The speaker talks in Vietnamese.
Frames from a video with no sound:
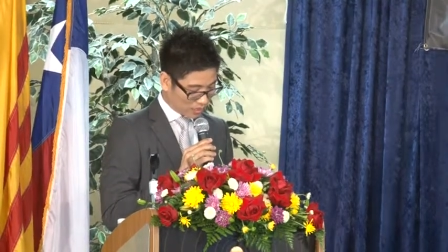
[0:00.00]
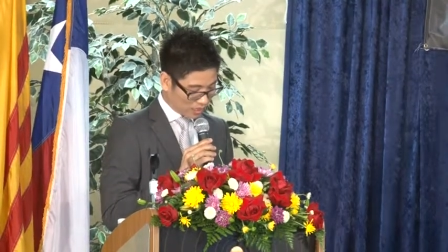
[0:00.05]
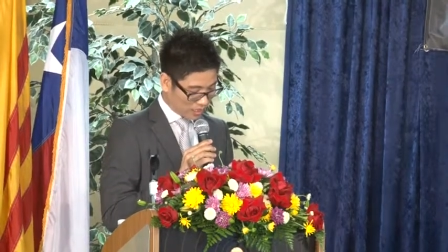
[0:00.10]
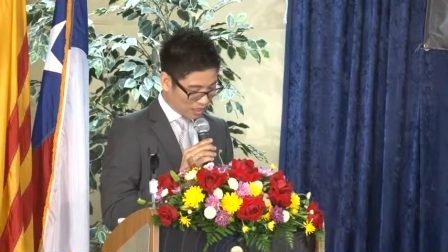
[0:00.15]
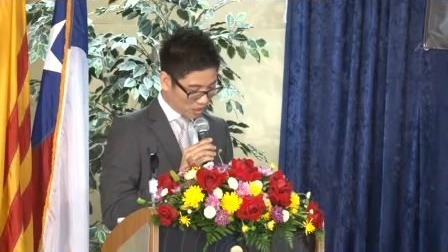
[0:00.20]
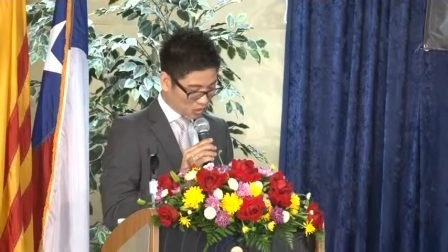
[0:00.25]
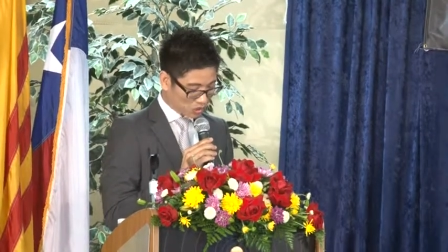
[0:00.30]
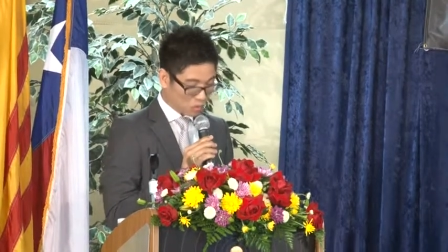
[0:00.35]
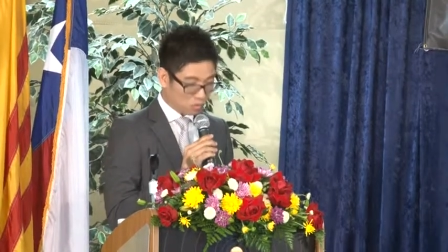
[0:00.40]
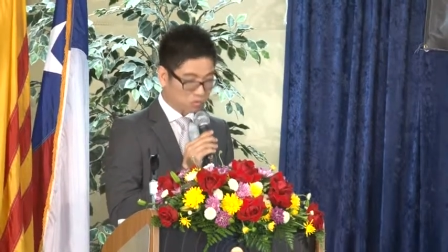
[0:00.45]

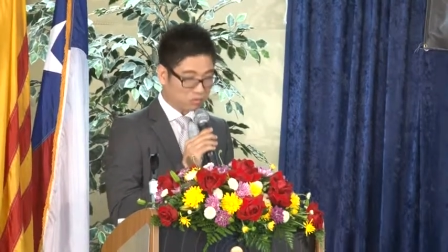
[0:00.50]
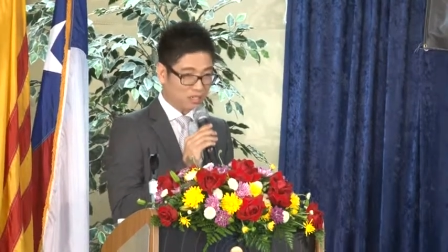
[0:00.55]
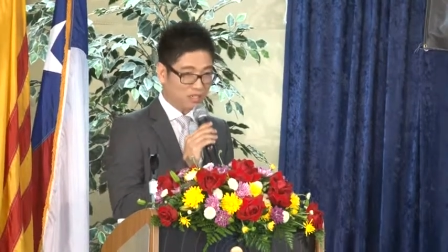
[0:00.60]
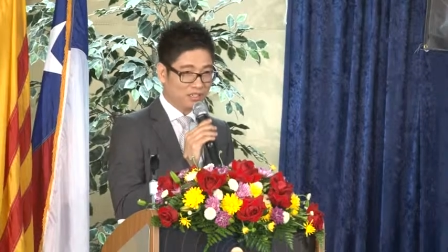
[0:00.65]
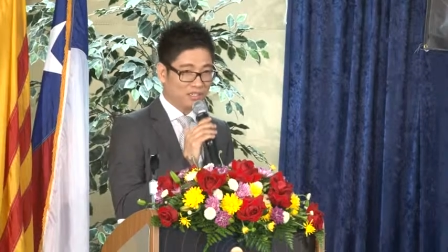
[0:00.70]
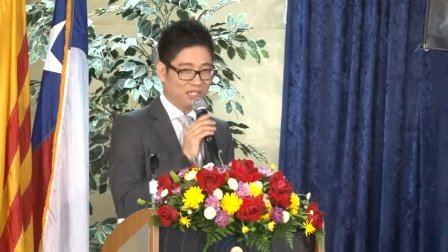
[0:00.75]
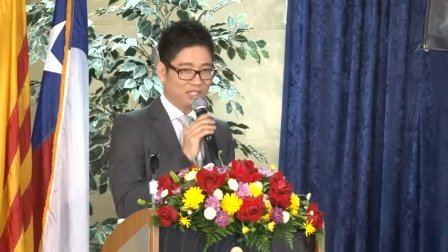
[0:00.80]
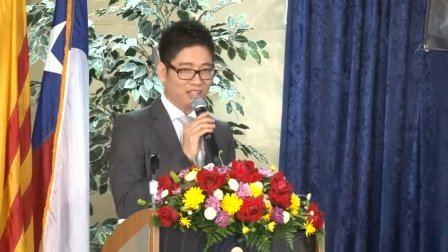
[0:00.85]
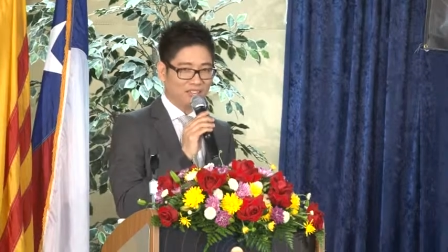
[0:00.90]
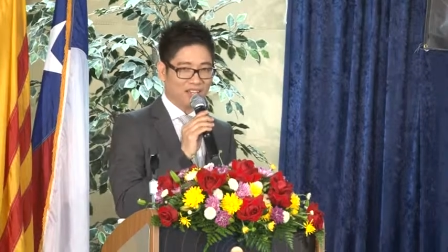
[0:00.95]
kiến trúc
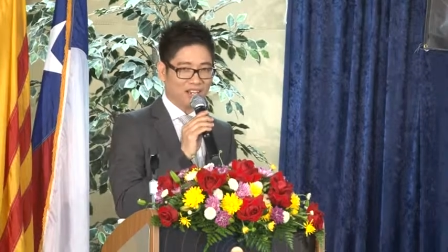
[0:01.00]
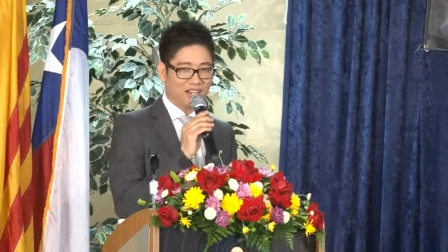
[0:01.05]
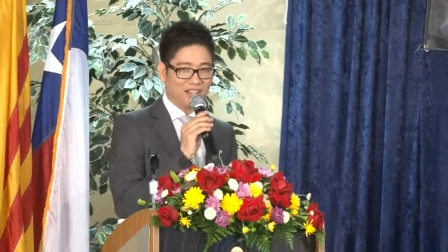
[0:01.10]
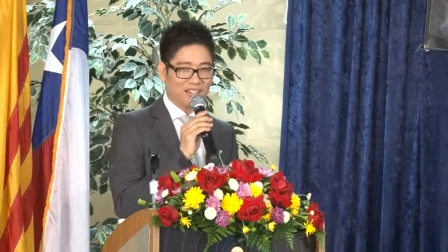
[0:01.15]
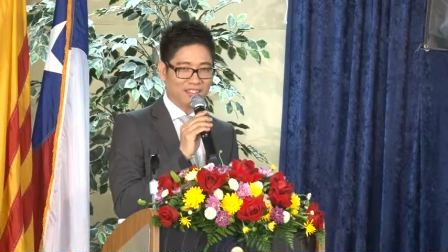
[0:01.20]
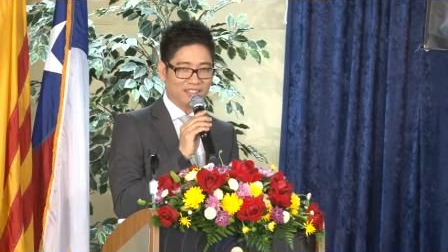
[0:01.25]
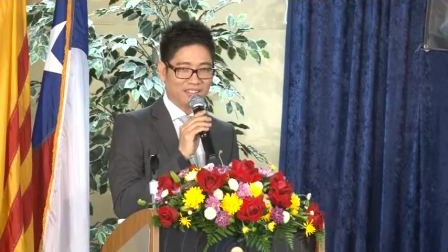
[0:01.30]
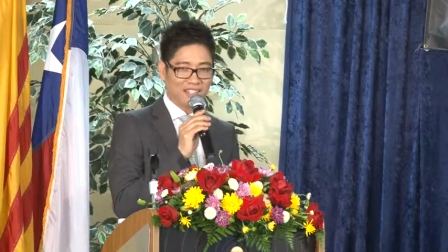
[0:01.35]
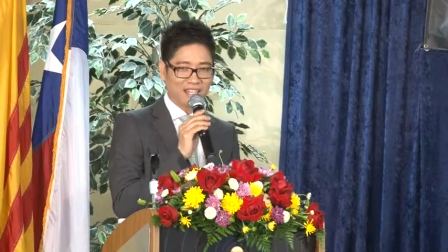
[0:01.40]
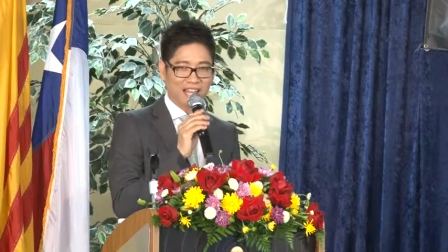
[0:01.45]
thượng
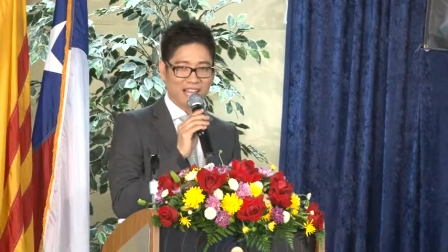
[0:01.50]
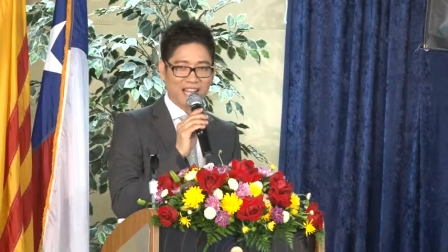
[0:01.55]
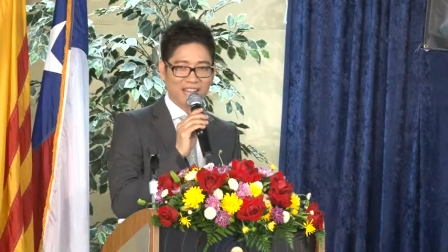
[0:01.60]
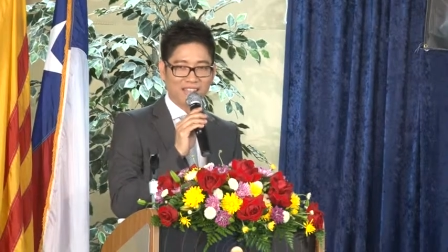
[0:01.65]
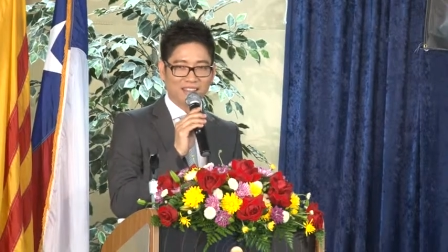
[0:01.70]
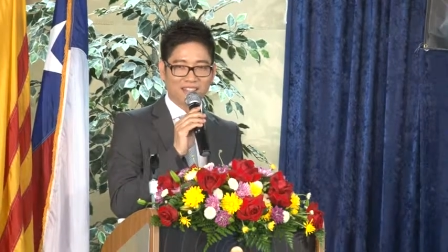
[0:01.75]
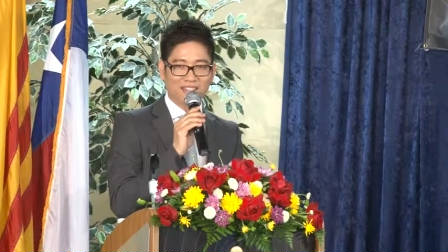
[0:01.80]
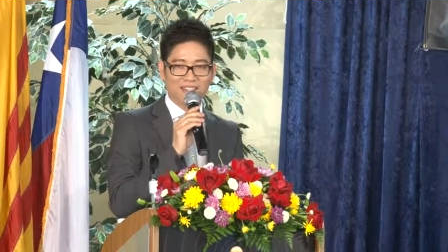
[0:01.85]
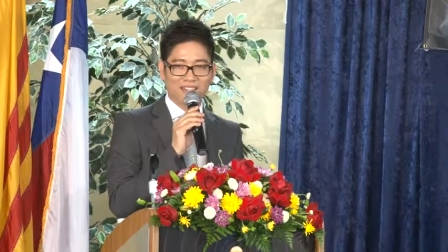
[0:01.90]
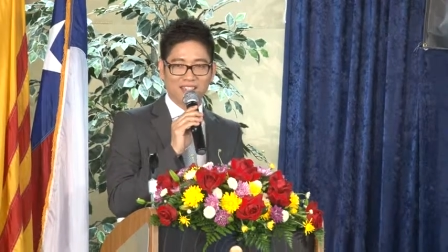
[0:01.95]
tầng tới hạ
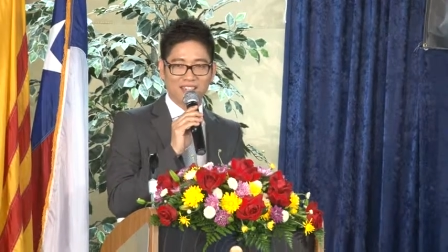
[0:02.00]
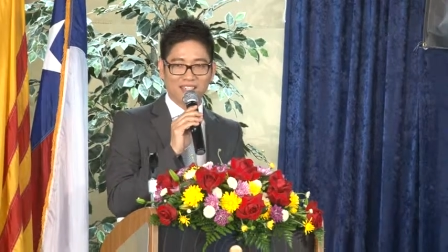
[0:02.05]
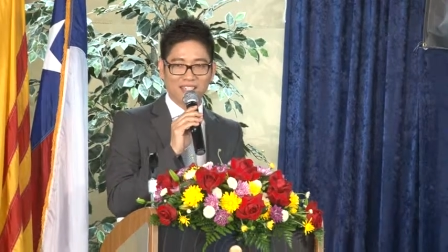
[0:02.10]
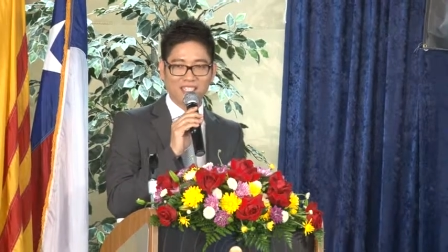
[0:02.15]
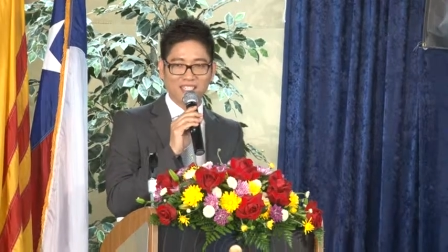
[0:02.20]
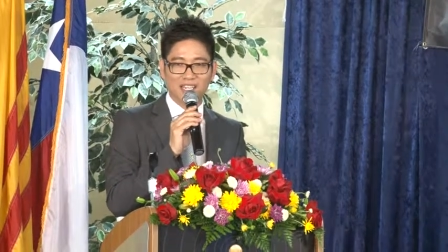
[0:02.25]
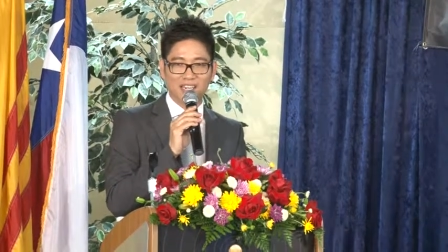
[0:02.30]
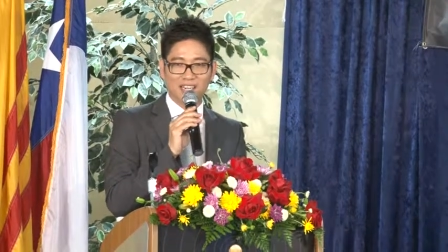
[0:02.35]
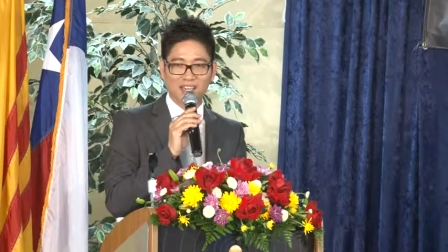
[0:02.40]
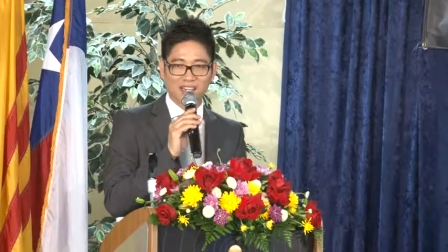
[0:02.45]
tầng cơ
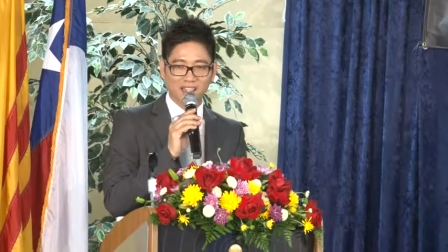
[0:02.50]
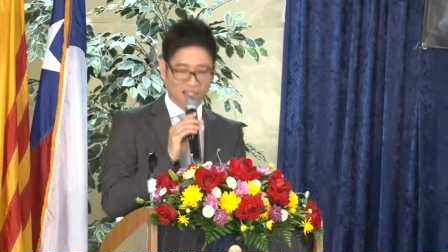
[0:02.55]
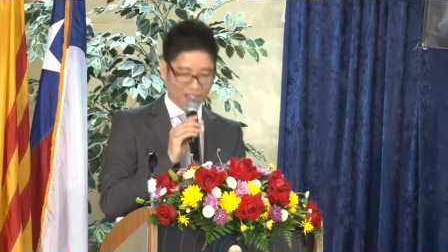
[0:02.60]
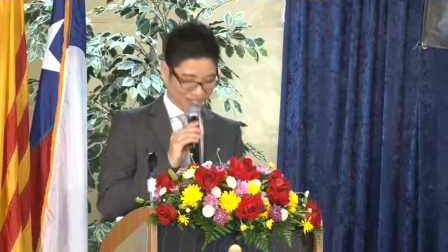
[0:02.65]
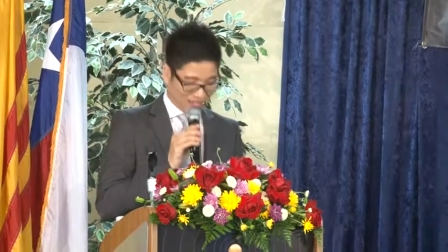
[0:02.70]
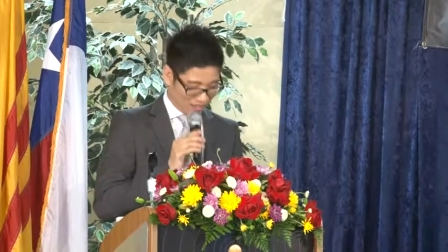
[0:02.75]
sở